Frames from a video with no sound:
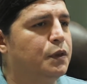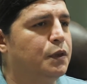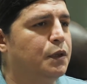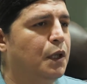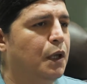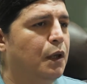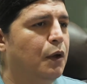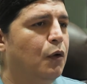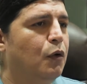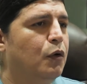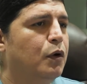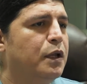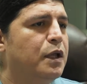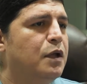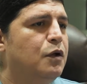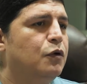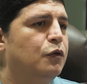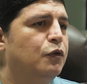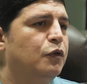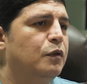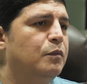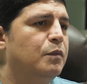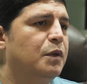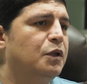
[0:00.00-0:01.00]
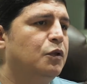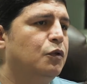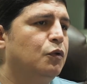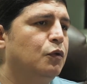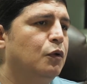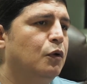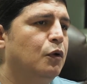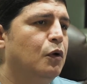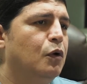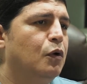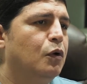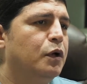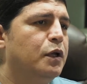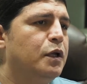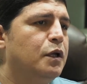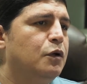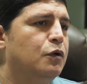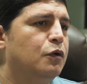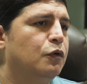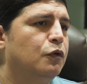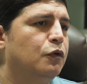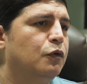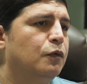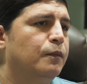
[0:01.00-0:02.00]
teóricos y
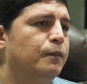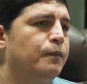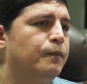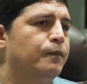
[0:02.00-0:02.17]
metodológicos,